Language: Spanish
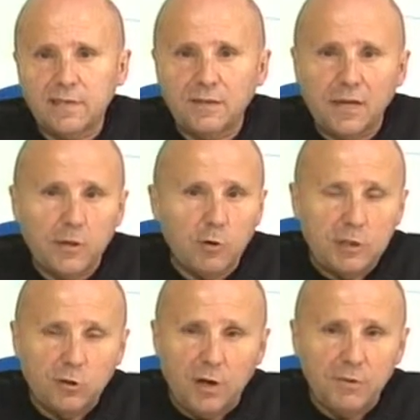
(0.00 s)
a día de
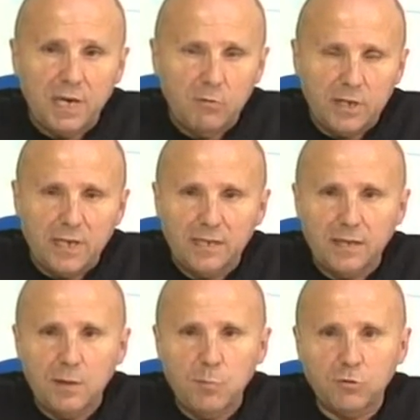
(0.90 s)
hoy todavía, aunque ya le
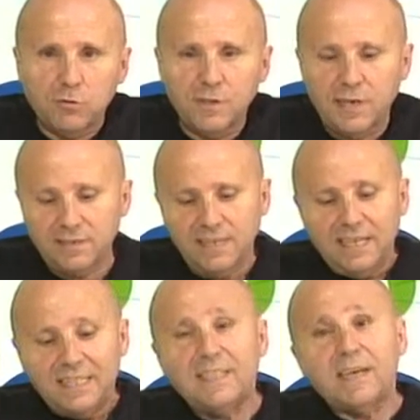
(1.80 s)
quedan pocos días
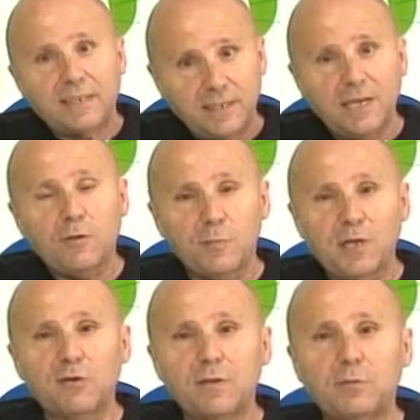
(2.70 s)
de reinado, el
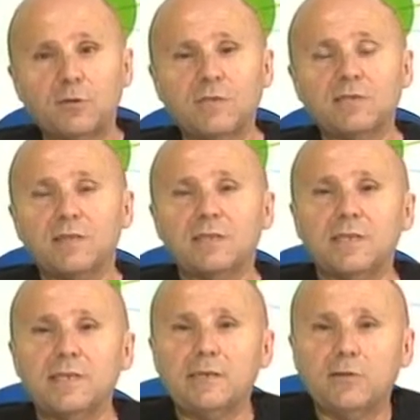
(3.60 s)
mejor deportista de
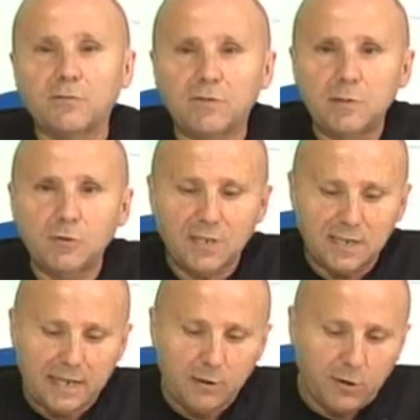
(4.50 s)
Antequera. Nos referimos
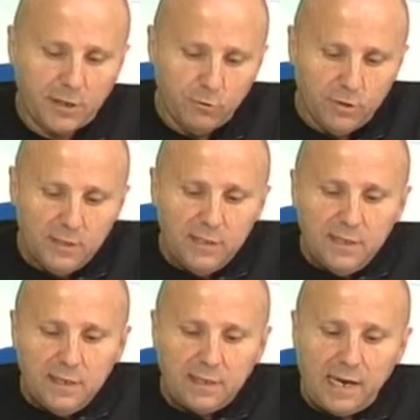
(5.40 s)
a Carlos Riu.
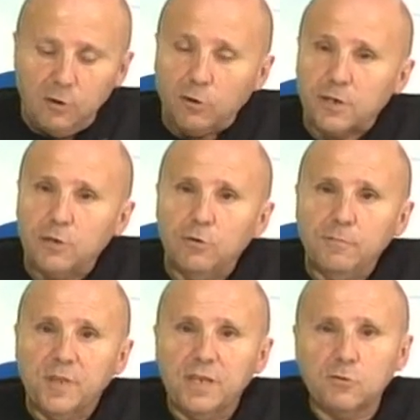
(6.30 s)
Carlos
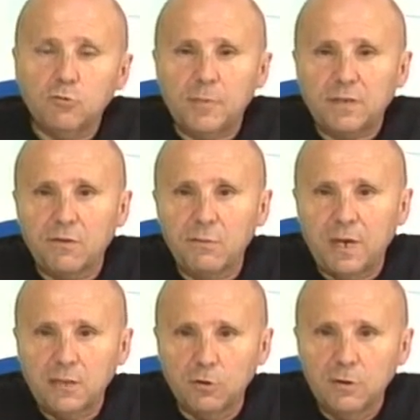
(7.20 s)
Riu estuvo
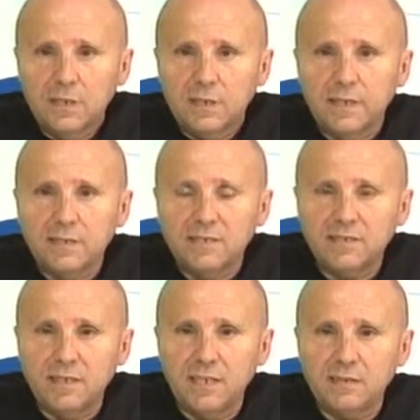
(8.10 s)
participando en
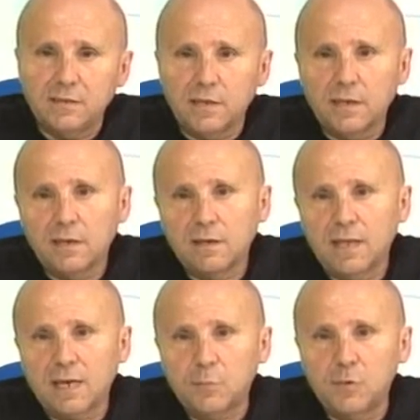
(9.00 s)
Jesenik,
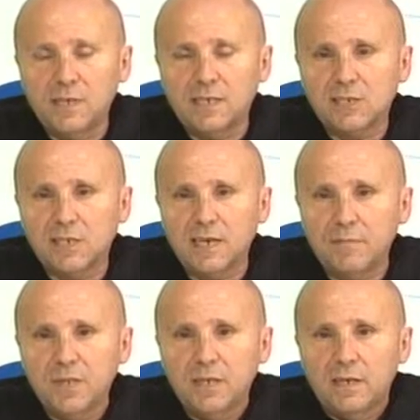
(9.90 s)
en la República
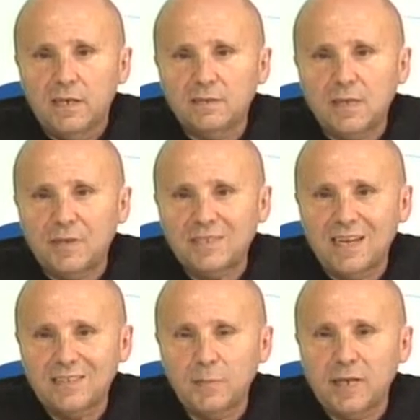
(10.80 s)
Checa, esta
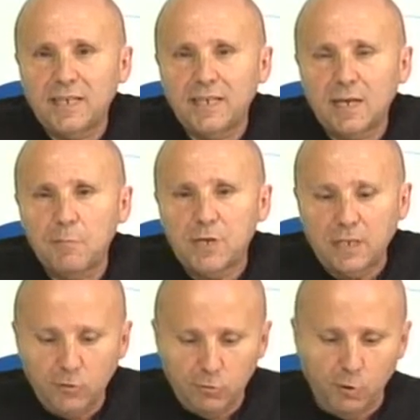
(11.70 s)
pasada semana en el
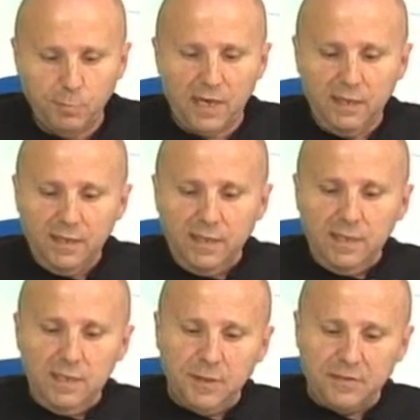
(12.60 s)
Campeonato de Europa
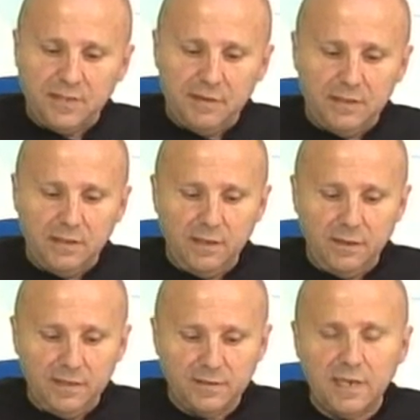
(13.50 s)
y precisamente
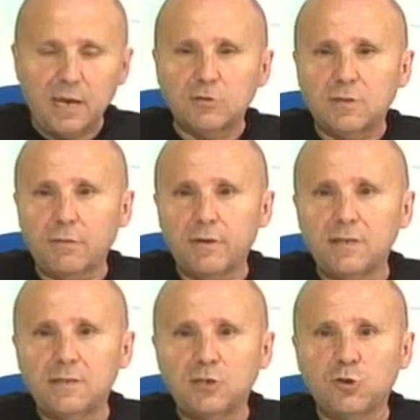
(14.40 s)
de ese acontecer
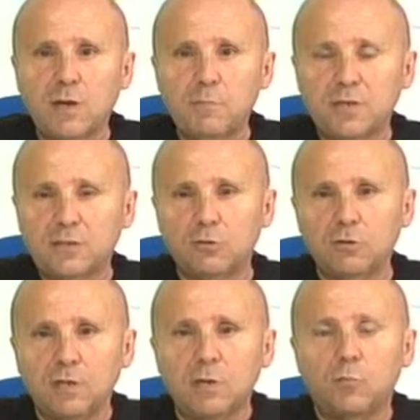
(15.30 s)
en dicho
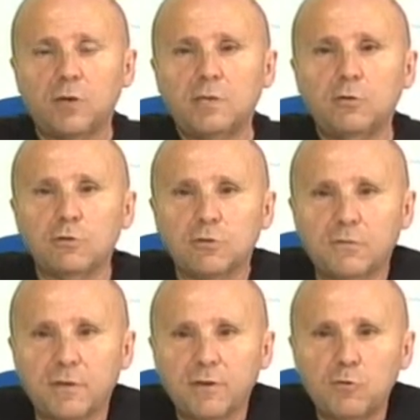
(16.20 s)
campeonato, pues nos
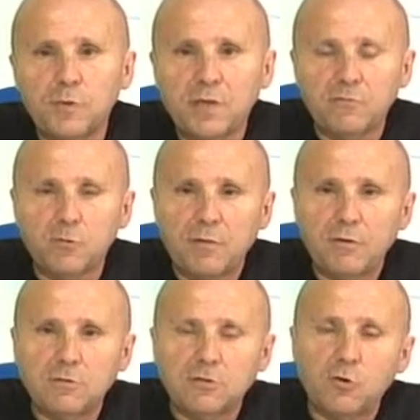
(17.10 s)
ofrece cumplida
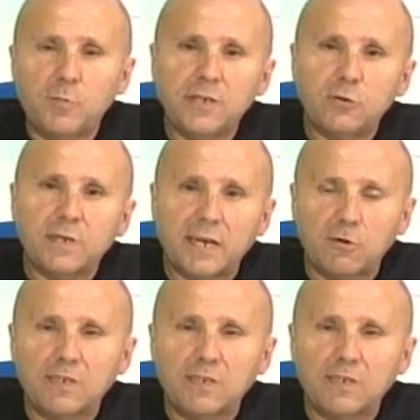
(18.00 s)
información nuestro compañero Carlos